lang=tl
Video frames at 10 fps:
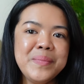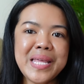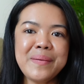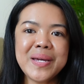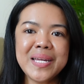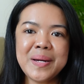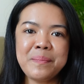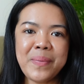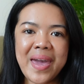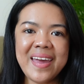madami ka ng
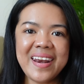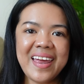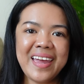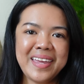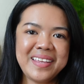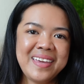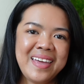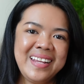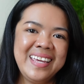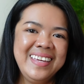pera ganyan